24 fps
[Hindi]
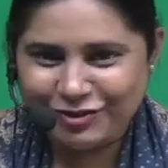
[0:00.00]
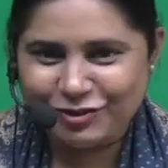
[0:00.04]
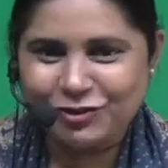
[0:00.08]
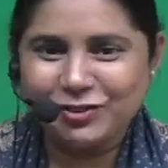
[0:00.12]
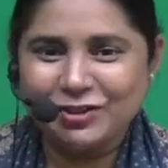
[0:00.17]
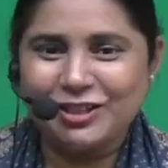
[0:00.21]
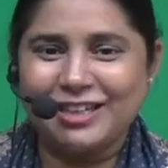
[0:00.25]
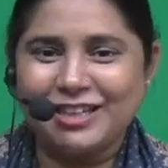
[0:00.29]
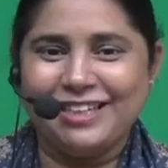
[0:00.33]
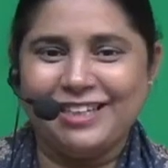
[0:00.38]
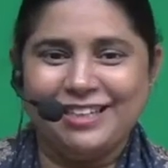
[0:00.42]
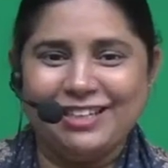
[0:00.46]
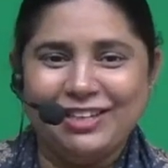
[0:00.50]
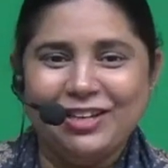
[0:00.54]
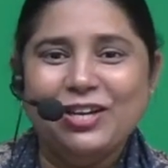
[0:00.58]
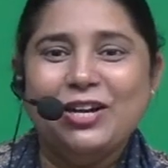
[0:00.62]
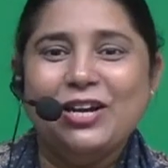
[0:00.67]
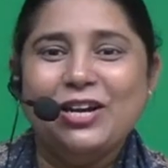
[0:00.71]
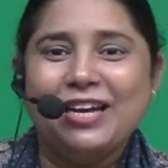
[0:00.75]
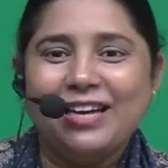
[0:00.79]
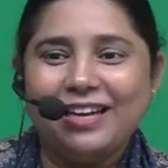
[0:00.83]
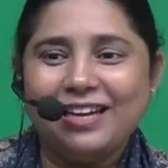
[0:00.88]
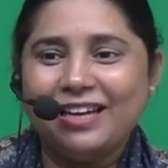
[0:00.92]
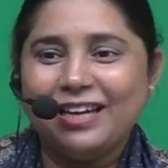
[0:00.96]
कूद गए
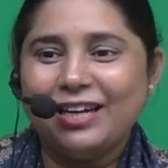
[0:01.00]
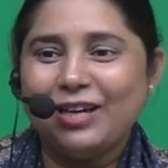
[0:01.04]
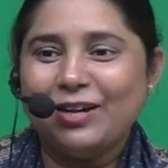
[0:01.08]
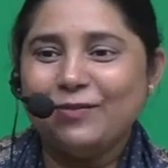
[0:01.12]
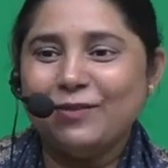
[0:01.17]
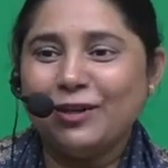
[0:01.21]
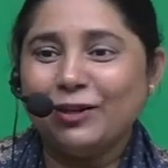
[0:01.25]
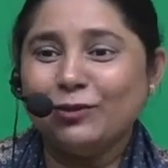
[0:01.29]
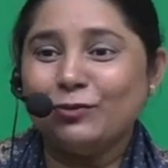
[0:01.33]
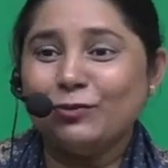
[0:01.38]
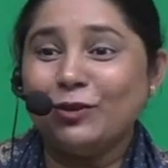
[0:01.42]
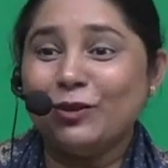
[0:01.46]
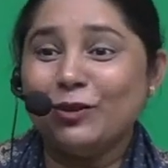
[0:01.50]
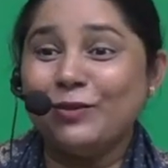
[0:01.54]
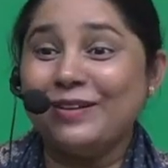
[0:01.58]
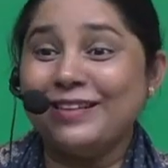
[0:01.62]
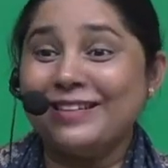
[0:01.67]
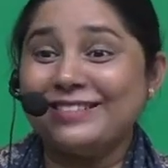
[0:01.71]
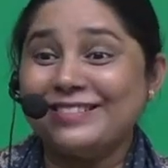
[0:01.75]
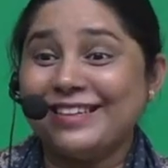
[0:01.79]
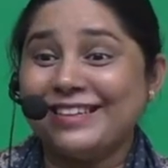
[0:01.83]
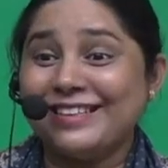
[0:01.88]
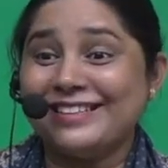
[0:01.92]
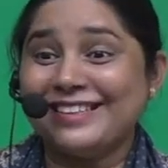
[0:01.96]
हैं लमिया तूने मेरे
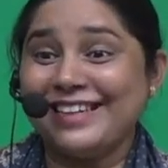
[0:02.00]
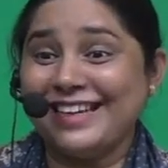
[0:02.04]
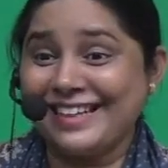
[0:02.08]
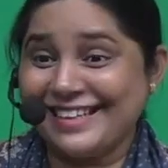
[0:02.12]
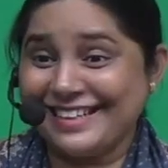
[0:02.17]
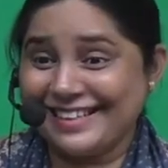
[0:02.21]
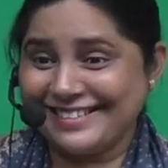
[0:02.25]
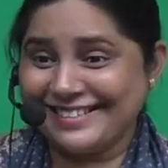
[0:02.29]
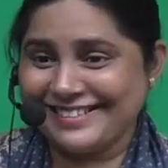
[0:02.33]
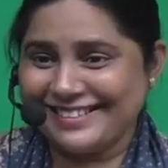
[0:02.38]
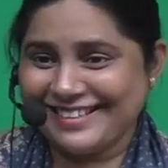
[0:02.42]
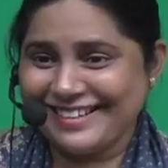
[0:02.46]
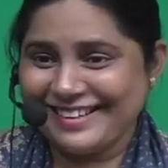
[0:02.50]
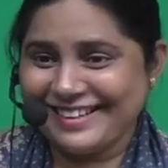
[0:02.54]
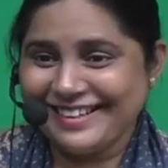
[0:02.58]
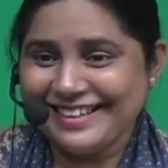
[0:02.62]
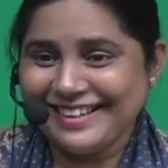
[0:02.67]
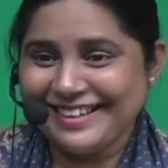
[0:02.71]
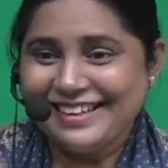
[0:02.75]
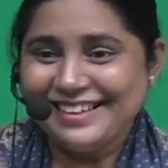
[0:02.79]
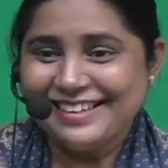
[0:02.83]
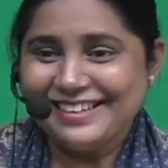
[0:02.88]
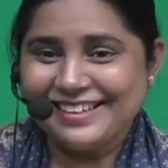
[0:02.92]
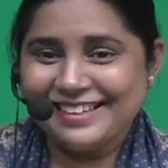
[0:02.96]
साथ क्या कर दिया
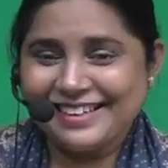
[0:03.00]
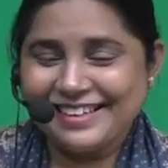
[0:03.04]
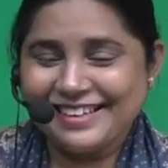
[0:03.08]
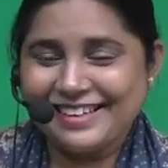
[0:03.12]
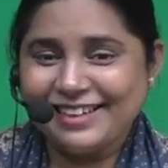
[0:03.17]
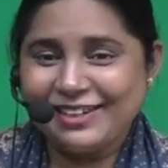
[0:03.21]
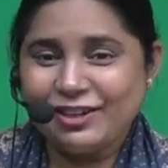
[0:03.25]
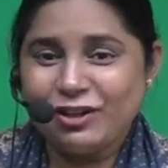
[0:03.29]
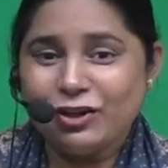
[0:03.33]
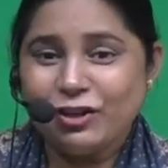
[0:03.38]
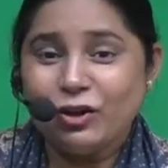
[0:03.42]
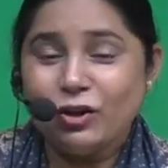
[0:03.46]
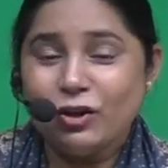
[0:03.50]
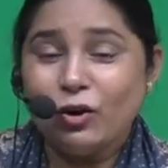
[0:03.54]
ठीक है